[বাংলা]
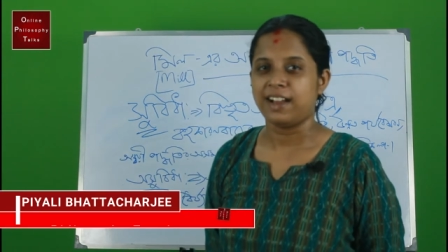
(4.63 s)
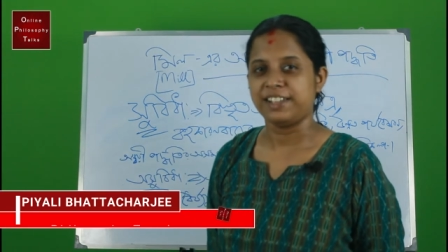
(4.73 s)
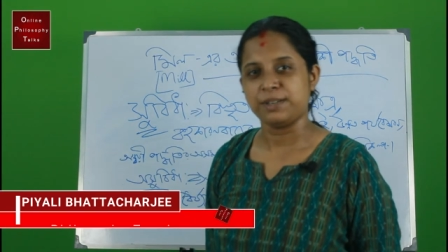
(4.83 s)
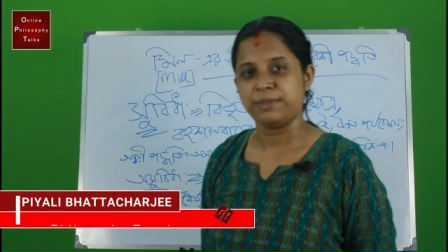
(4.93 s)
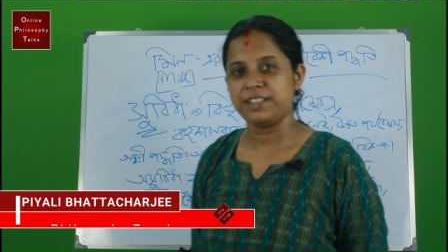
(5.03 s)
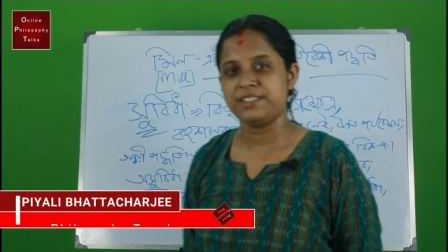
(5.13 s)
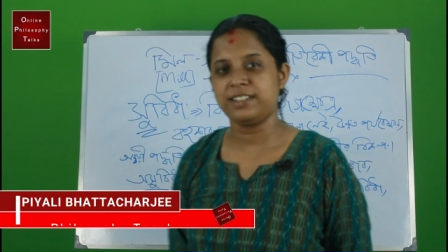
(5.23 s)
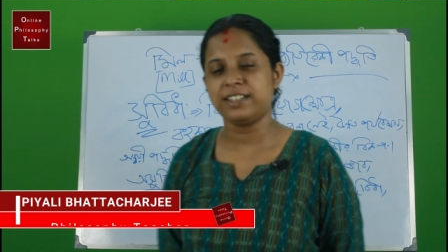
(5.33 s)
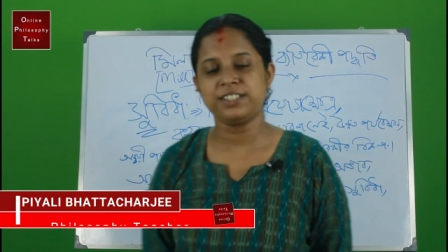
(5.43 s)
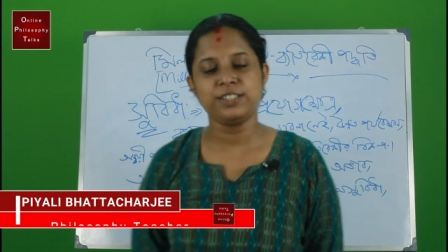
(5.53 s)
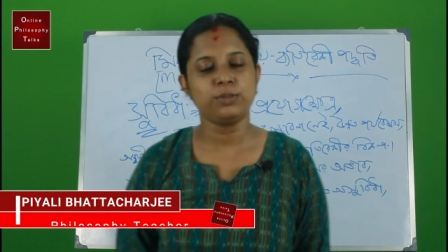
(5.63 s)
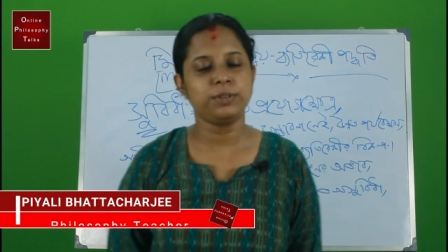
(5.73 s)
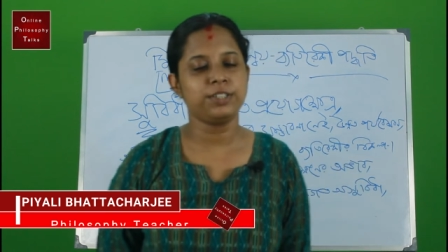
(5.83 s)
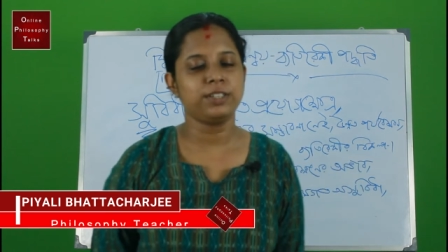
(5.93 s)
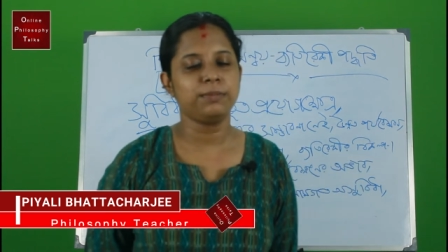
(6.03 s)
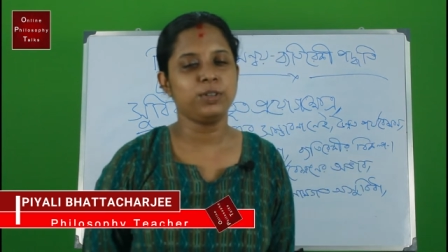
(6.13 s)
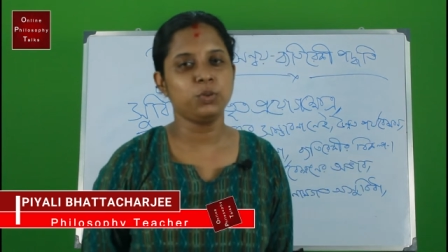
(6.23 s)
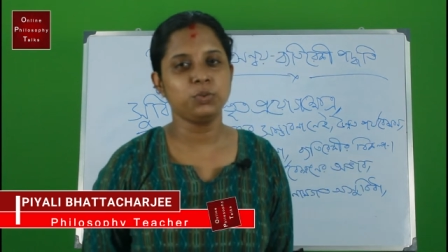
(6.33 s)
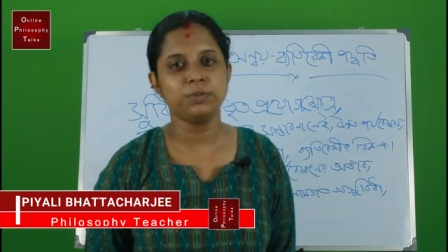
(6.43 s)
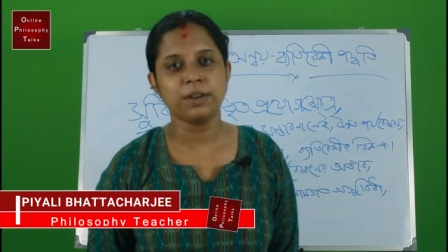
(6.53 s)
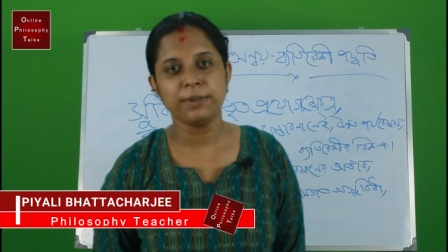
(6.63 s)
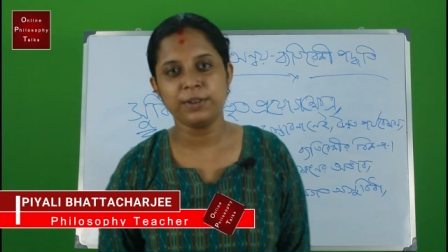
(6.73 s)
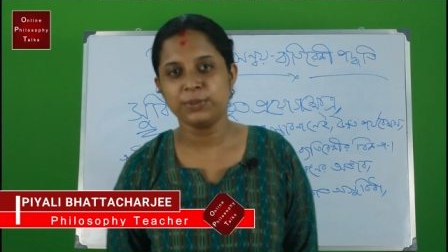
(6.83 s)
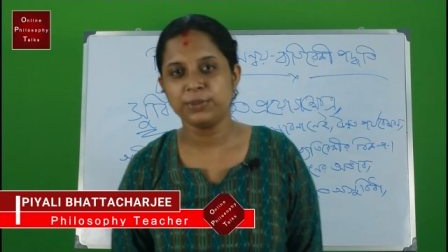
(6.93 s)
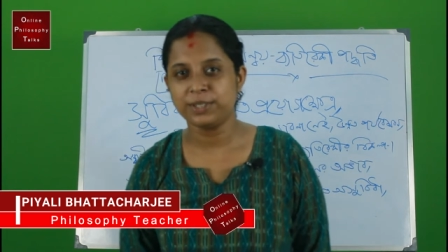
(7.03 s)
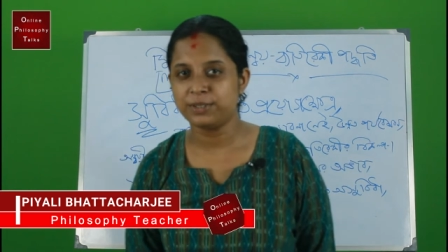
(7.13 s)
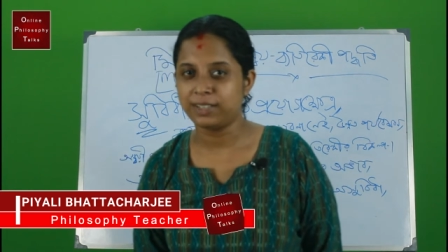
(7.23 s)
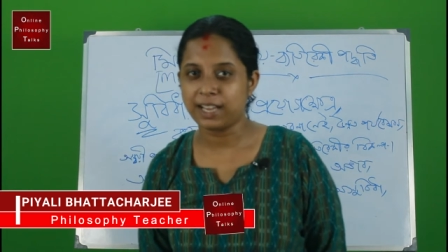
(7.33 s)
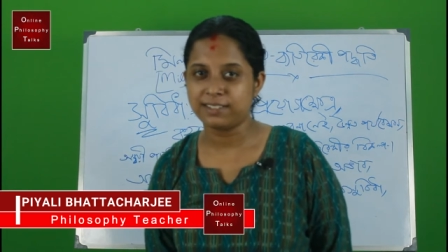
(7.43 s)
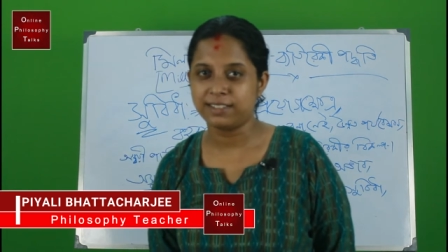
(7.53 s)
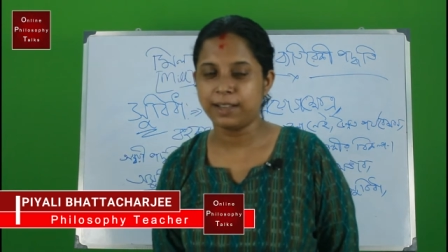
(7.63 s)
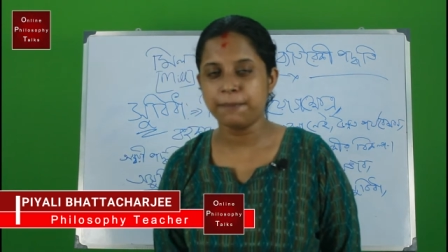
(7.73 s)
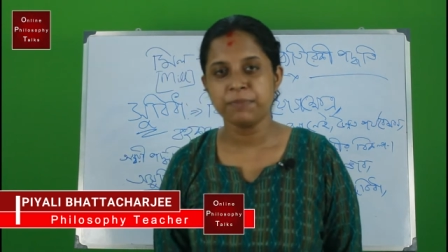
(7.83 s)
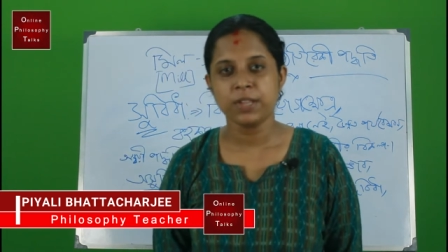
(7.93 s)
আজ আমরা এসে গেছি তোমাদের সামনে নতুনভাবে নতুন কিছু ক্লাস নিয়ে